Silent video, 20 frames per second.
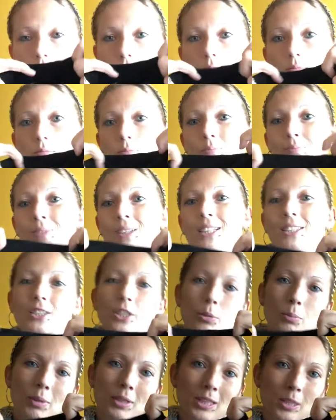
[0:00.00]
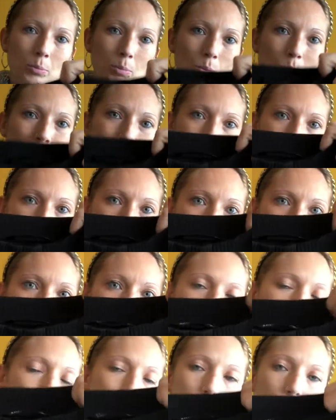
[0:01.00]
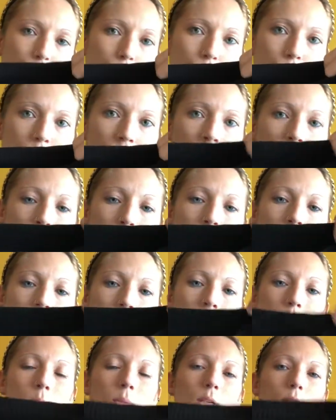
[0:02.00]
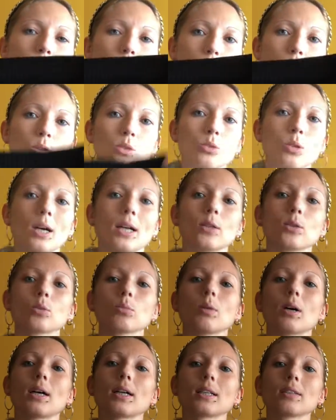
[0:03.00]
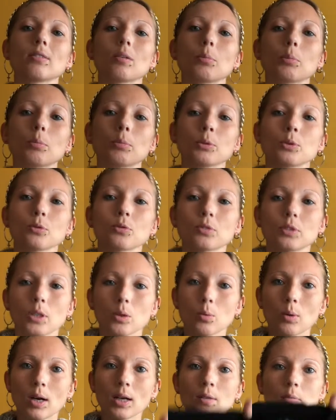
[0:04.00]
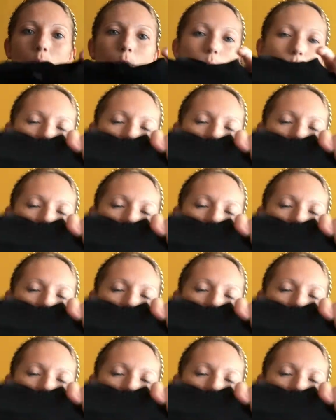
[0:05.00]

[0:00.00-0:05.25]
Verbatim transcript: leggermente più basso dell'altro, cioè non è ribaltabile al colletto alto ma arriva più o meno fino a qua, poi